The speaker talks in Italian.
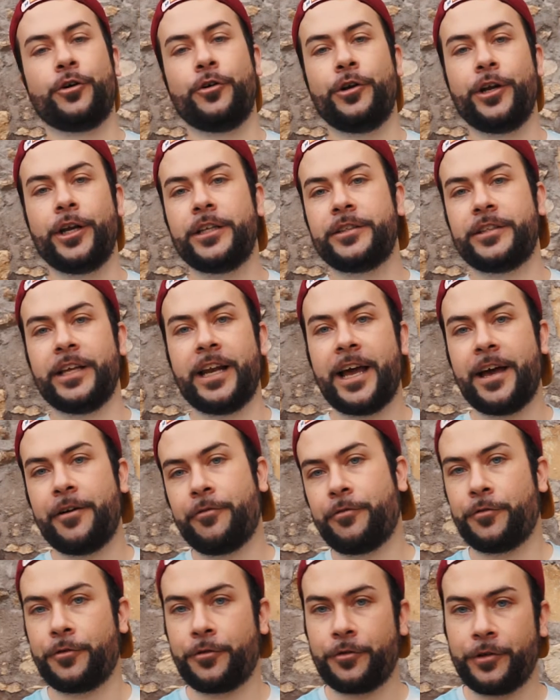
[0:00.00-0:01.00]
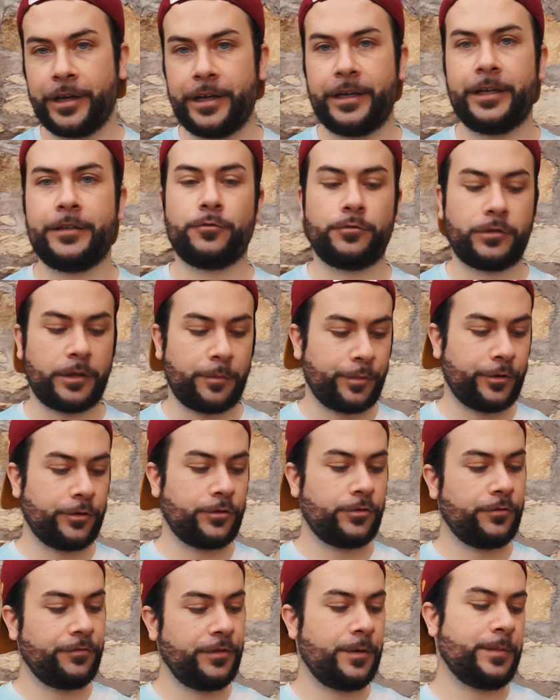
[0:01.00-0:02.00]
con il telefono e, e tutto a
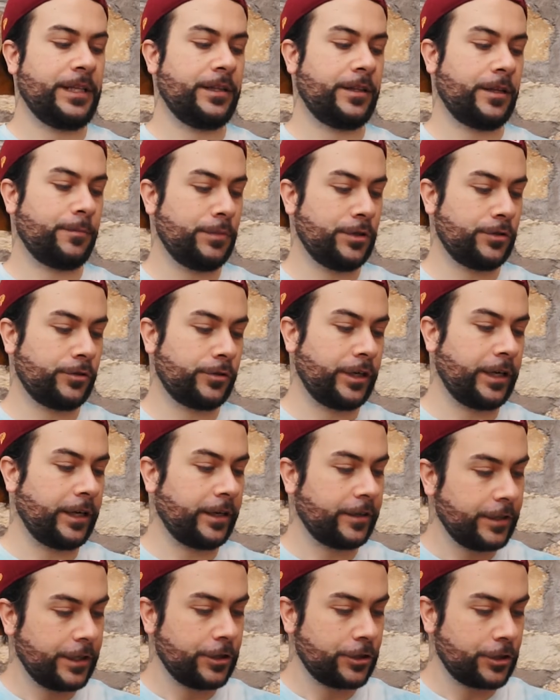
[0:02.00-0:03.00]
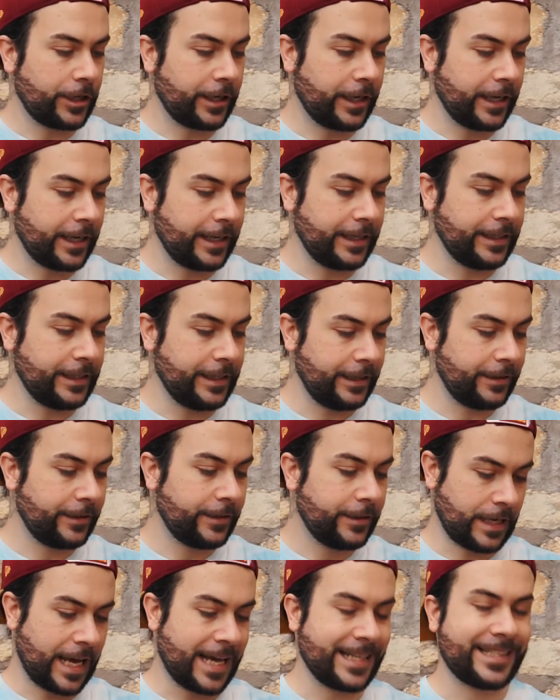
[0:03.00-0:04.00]
posto, ovviamente bisogna cercare di
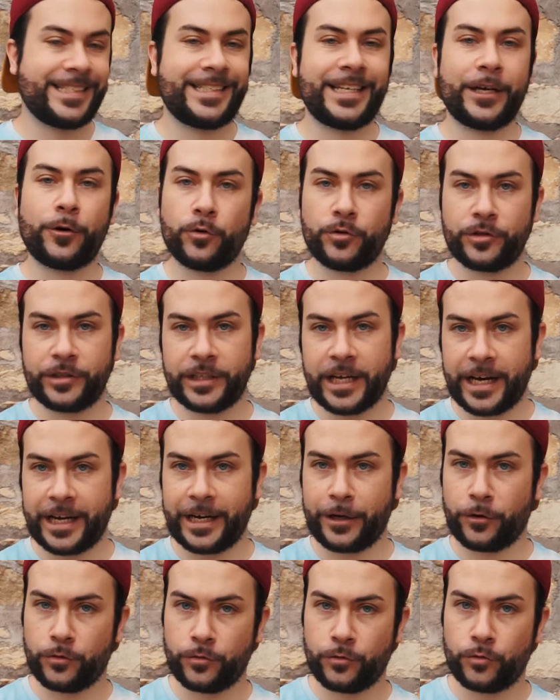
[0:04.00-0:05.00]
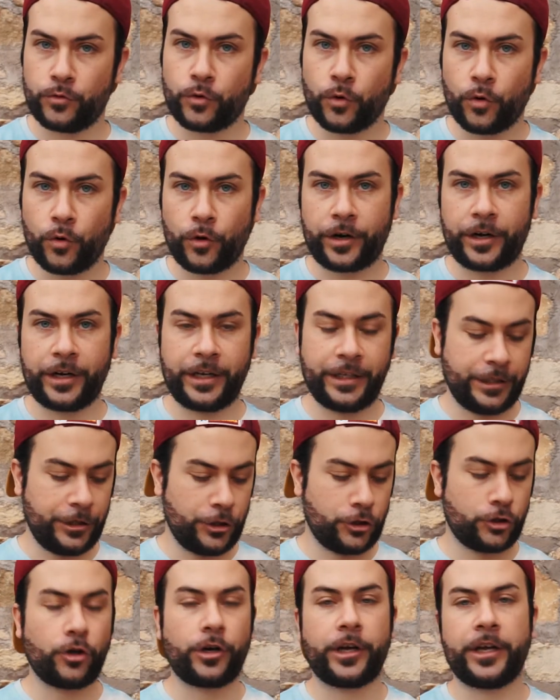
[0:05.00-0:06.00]
assecondare i contorni di ciò